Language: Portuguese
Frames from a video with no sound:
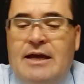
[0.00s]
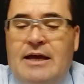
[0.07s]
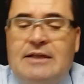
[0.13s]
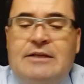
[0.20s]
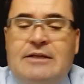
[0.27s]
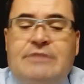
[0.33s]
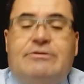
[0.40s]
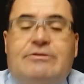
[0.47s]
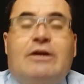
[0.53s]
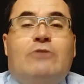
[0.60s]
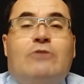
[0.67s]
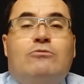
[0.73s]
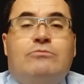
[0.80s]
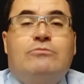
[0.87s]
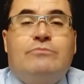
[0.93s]
Ela lhe
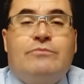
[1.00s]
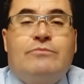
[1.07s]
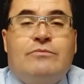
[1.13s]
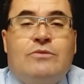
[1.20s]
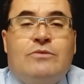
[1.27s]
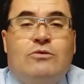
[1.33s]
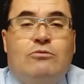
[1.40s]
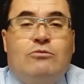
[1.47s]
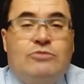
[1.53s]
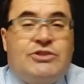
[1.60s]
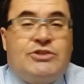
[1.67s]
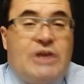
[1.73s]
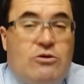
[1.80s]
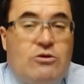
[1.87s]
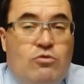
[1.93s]
deu
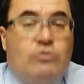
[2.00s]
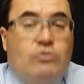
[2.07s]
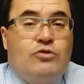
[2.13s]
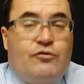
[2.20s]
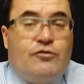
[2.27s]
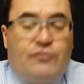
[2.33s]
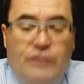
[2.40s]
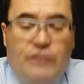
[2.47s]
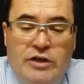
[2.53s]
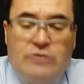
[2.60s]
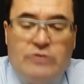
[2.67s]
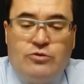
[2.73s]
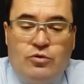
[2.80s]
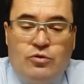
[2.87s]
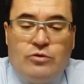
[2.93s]
um segundo
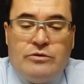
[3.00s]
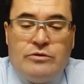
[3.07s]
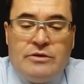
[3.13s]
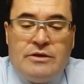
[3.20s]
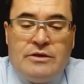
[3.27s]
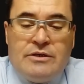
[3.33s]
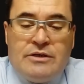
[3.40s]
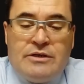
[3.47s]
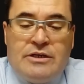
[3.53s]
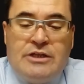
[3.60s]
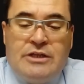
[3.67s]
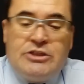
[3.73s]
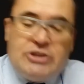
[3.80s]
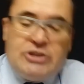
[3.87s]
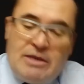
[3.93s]
filho
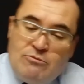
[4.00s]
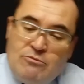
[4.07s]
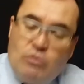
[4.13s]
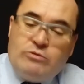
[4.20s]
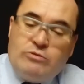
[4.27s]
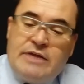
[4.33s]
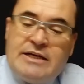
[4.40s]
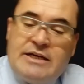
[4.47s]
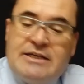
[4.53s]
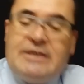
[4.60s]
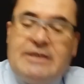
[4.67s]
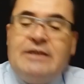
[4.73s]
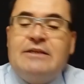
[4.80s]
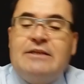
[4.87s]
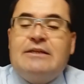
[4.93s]
que lhe chamou de
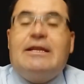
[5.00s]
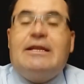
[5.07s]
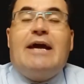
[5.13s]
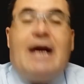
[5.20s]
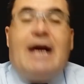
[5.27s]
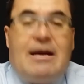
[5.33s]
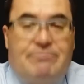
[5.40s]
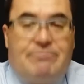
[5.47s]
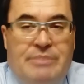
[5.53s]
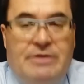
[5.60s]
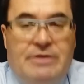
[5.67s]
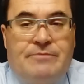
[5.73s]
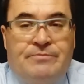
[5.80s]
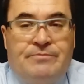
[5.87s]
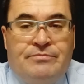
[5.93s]

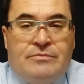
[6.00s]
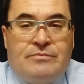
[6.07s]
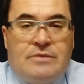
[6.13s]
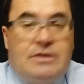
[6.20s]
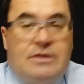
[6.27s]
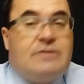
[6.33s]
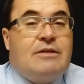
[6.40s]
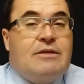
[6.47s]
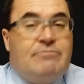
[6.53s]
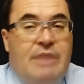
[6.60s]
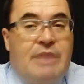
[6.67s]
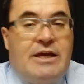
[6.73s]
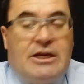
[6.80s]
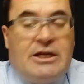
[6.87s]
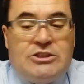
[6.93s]
Quileabe, que
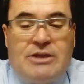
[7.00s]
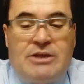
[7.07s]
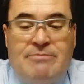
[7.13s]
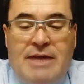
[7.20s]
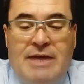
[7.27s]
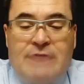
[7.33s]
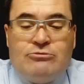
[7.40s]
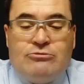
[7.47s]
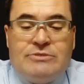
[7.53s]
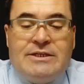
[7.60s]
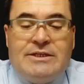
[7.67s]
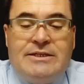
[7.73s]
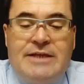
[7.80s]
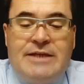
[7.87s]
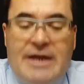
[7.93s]
também é chamado
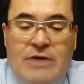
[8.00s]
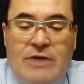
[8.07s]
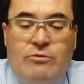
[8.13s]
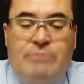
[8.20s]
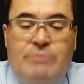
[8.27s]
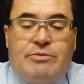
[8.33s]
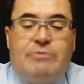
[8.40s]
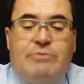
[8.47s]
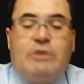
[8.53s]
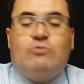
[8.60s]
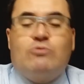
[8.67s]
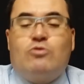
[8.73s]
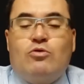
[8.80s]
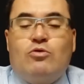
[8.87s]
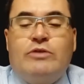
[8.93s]
Daniel em
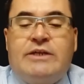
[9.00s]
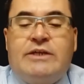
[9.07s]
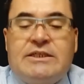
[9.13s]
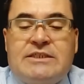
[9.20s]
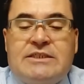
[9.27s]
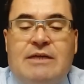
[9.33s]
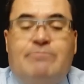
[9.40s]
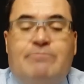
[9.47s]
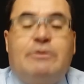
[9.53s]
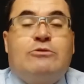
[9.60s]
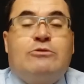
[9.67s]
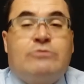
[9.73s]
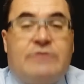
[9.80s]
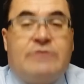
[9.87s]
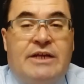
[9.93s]
1 Crônicas,
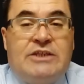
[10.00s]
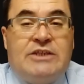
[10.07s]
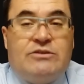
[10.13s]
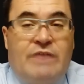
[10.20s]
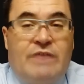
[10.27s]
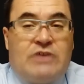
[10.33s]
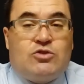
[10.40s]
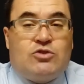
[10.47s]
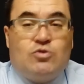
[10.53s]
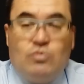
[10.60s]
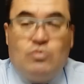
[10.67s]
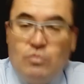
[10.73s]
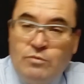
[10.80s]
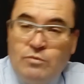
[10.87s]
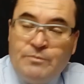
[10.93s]
capítulo 3,
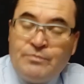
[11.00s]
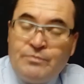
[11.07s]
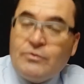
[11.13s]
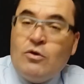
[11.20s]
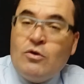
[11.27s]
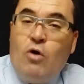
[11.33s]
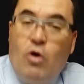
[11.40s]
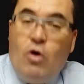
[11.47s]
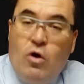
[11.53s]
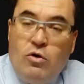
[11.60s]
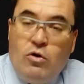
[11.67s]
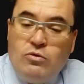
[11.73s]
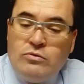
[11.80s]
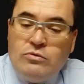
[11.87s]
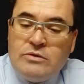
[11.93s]
verso 1,
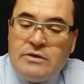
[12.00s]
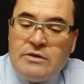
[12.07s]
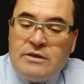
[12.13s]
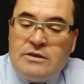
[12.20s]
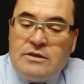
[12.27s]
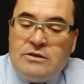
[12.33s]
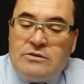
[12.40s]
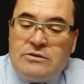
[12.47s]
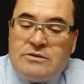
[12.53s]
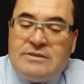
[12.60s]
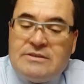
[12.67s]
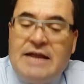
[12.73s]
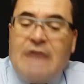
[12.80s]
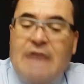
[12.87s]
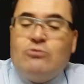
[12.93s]
ou
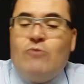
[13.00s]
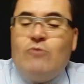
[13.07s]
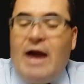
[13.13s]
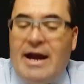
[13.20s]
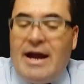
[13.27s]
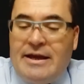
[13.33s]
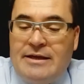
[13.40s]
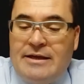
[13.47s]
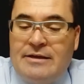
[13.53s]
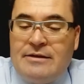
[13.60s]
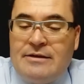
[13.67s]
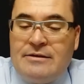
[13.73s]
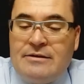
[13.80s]
Daluai,